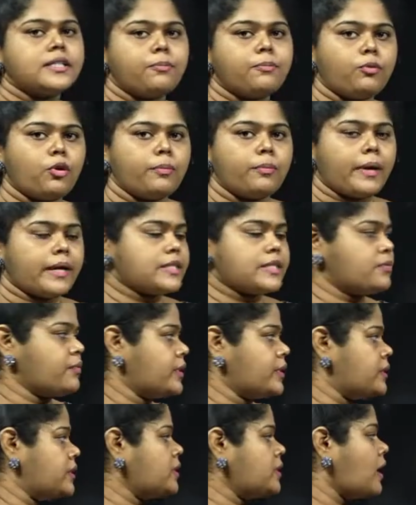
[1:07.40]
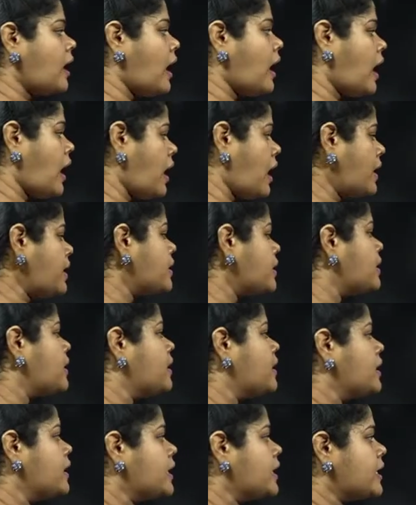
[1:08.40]
டிப்ளோமேட்ஸ் வந்து ஆர்
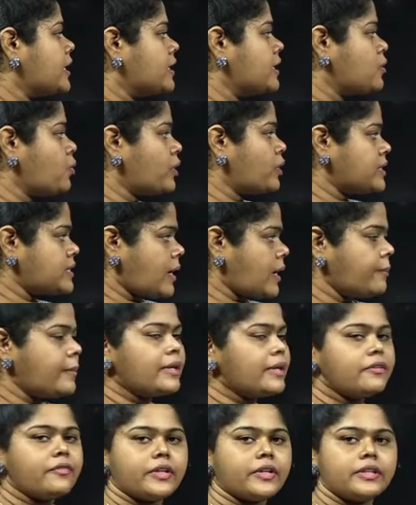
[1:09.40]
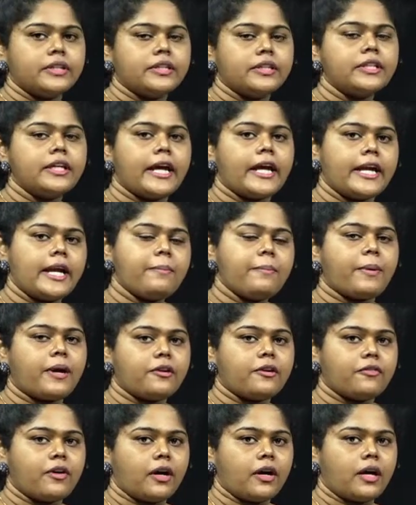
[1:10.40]
ஒரு சம்மன் வந்து என்ன
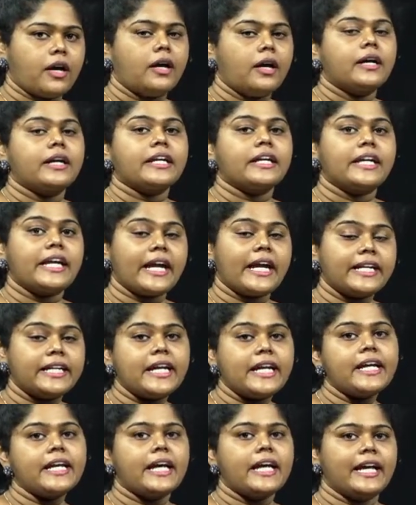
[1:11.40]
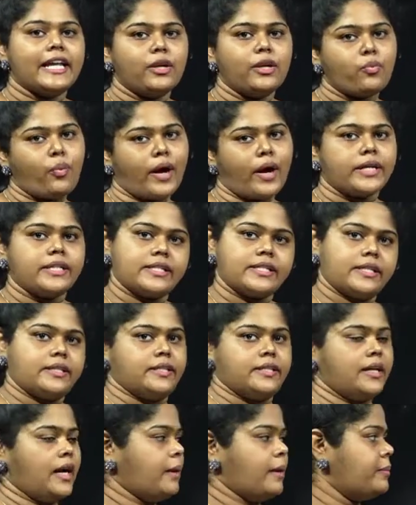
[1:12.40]
பண்ணுவாங்க கெட்டிங்
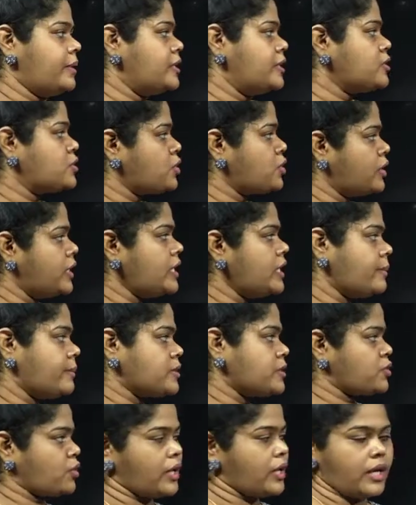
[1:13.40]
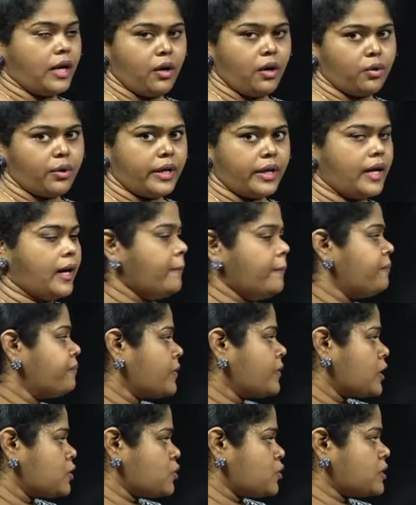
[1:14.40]
இன்வைட்டட் அப்படின்னு சொல்லி நம்ம சொல்லலாம் ஓகேயா
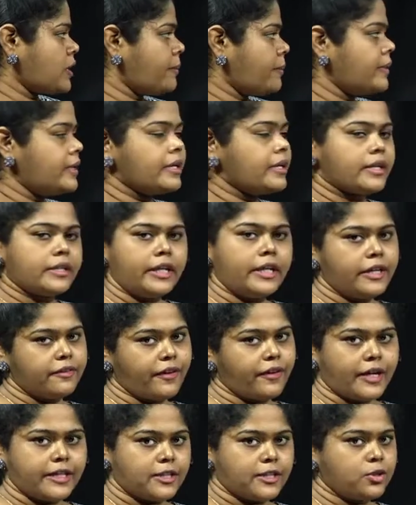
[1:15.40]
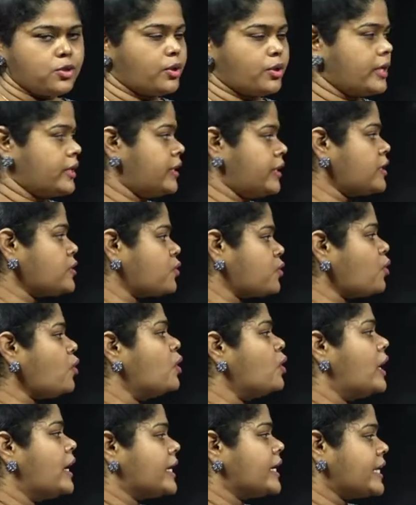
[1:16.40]
ஸோ சம்மன்ன்றது இன்வைட்டுன்னு சொல்லியிருந்தேன் ஸோ
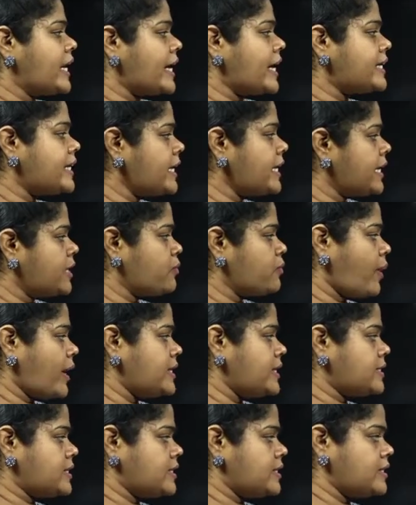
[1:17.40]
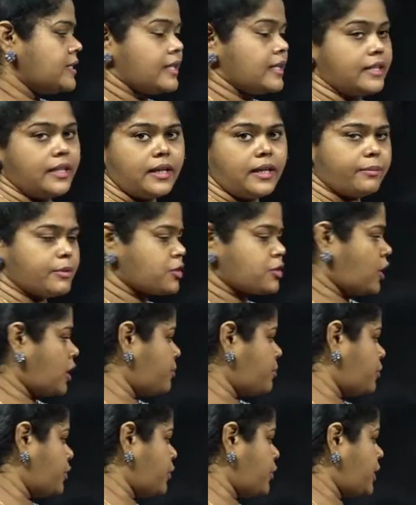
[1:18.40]
கெட்டிங் இன்வைட்டட்ன்றதை நம்ம
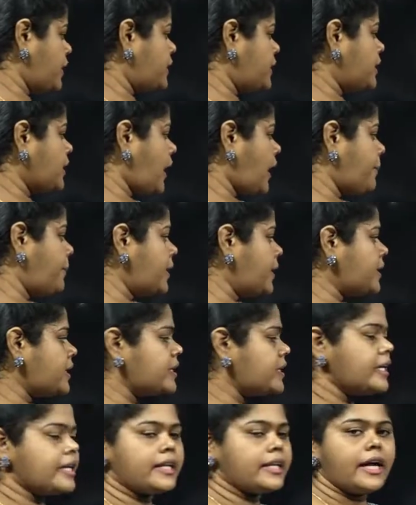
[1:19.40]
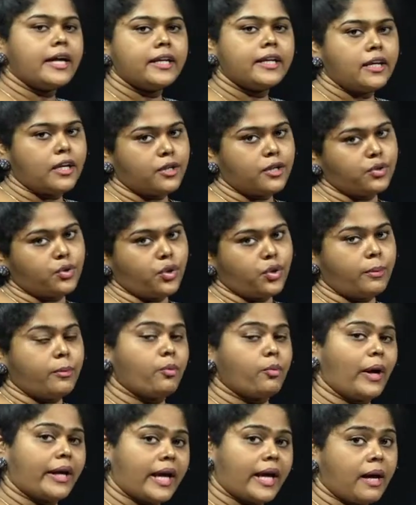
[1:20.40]
சொல்ல முடியும் இது அபண்டனிங்னா என்ன அர்த்தம்
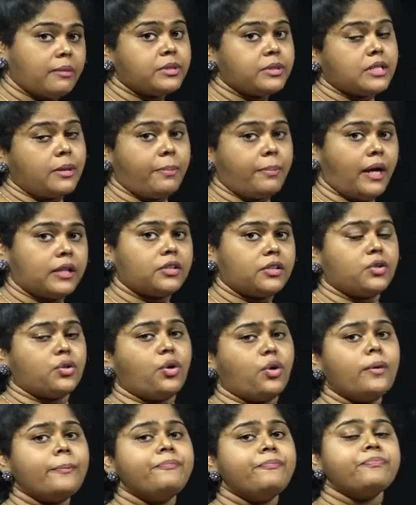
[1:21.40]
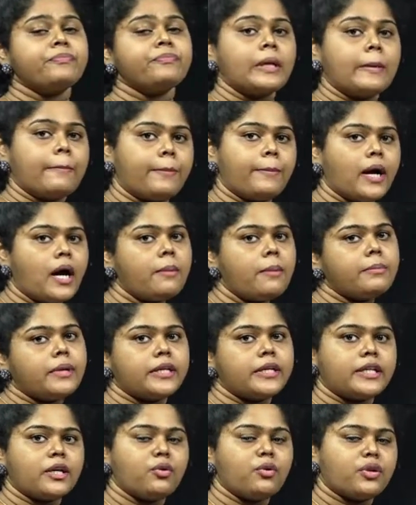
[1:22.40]
நம்ம வெக்கேப்ஸில் பார்த்துருக்கோம்
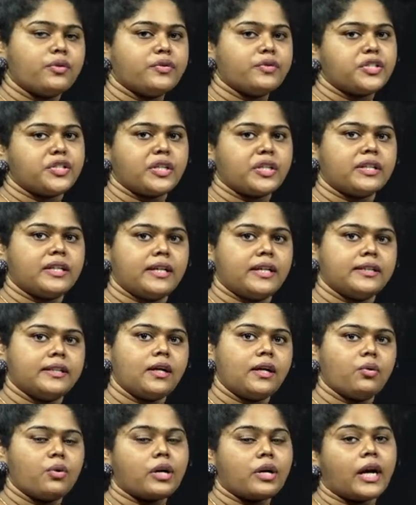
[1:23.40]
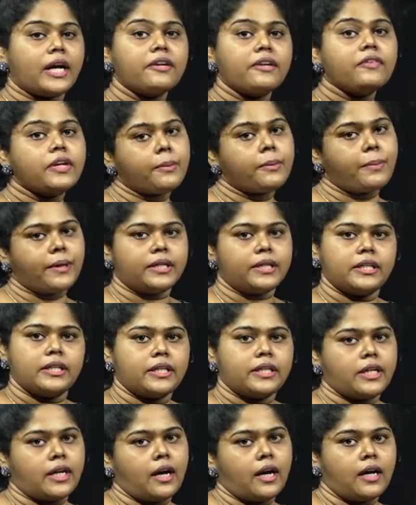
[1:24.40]
பெர்மனண்டா ஒரு விஷயத்துலேருந்து அவங்க கைவிடப்பட்டு
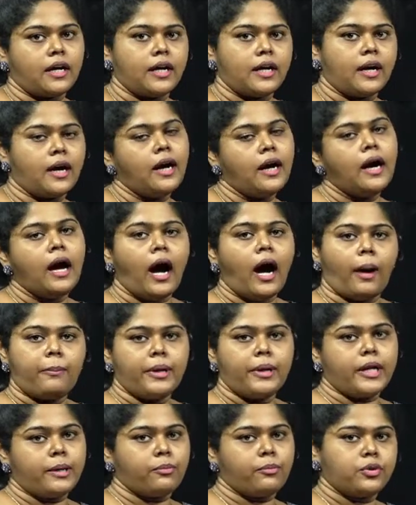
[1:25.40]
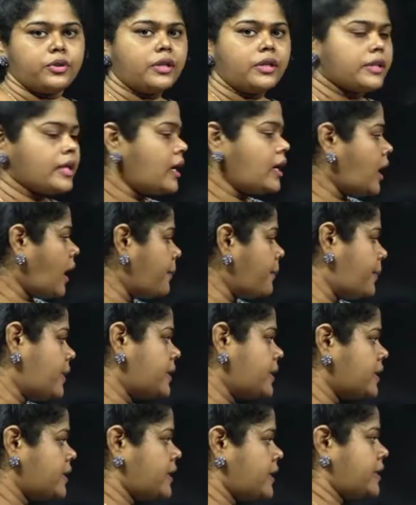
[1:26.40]
இருக்கிறாங்க அப்படின்னும் போது அதை
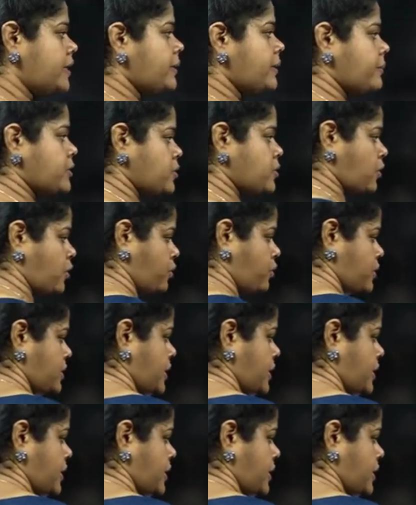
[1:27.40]
அபண்டனிங் நம்ம சொல்லுவோம்